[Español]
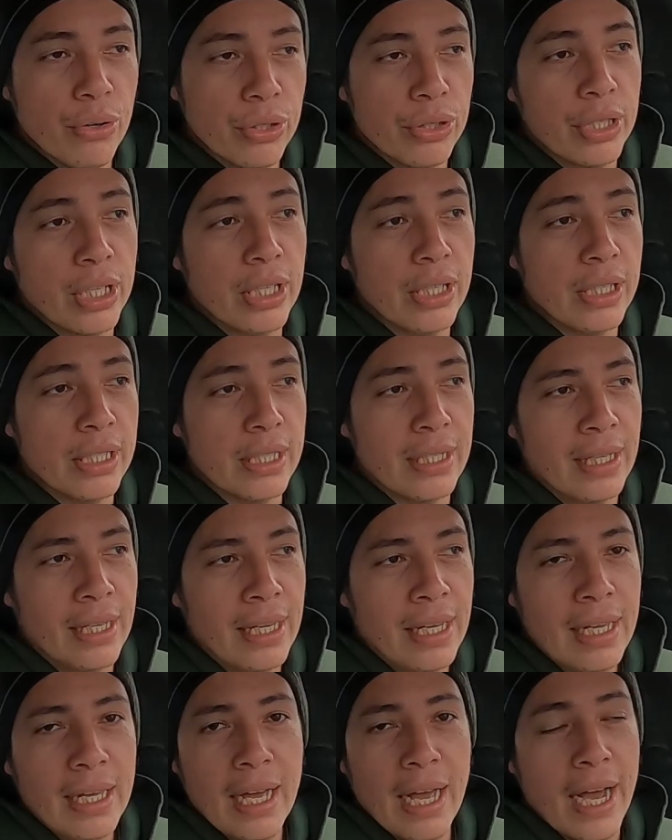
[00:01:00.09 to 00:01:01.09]
otras,
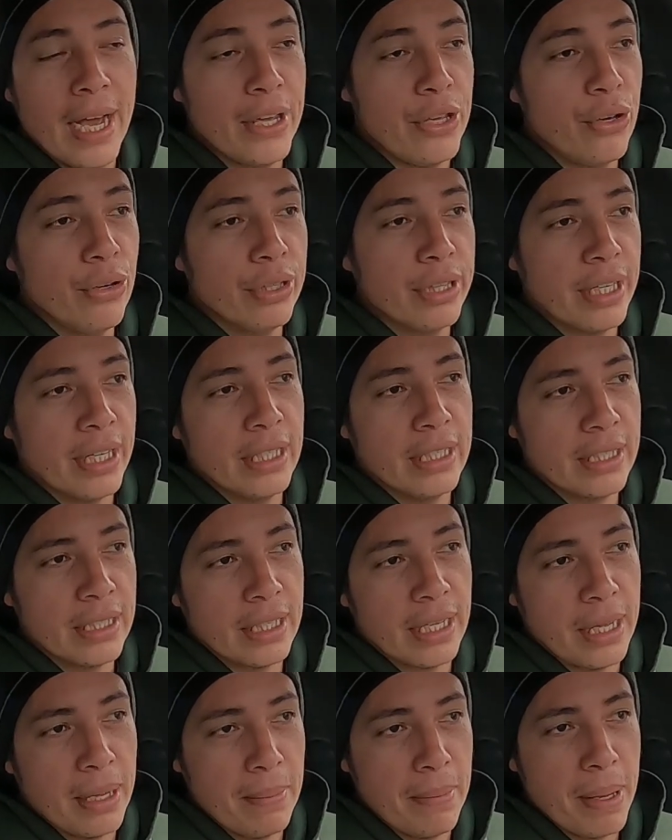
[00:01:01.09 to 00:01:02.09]
hay otras
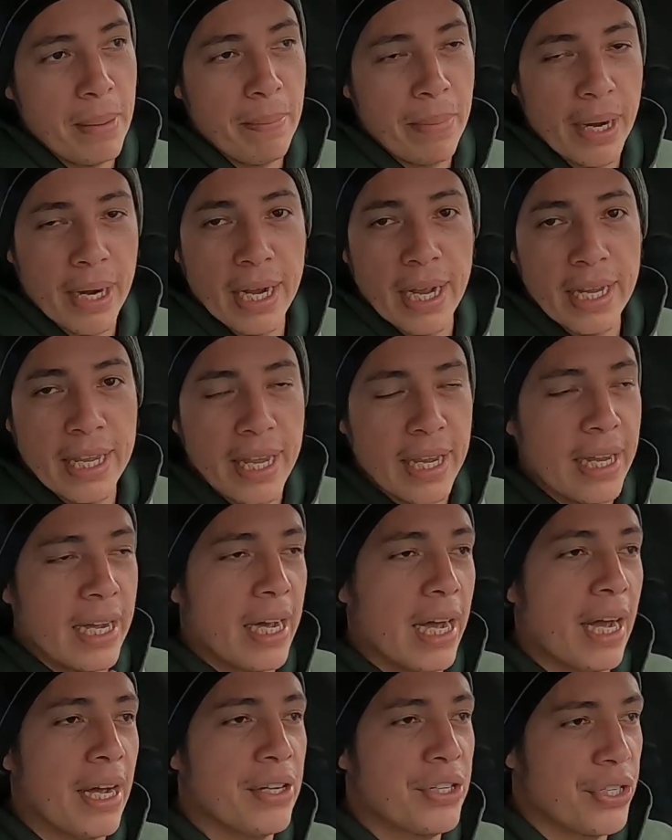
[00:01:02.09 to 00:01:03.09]
que me pagan en
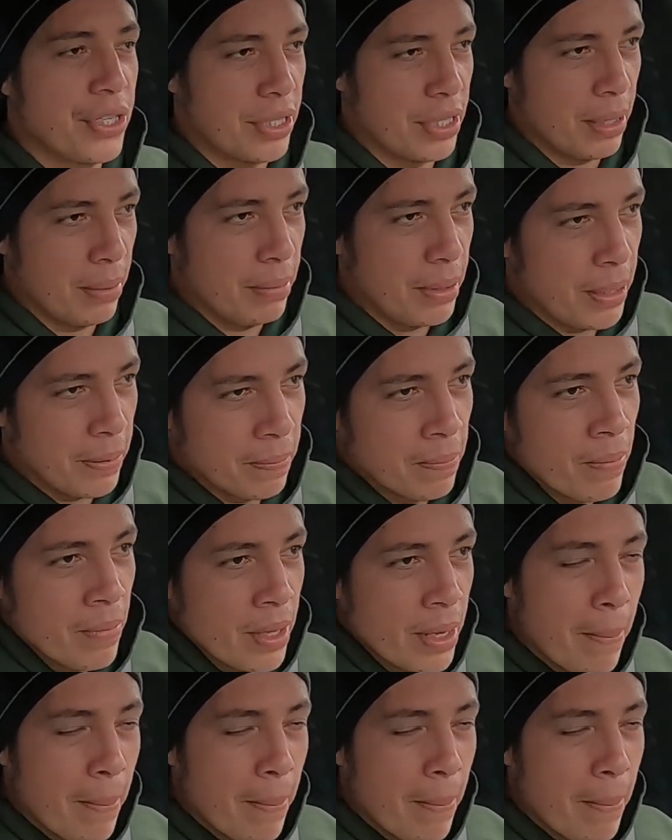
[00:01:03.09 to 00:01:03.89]
cash también.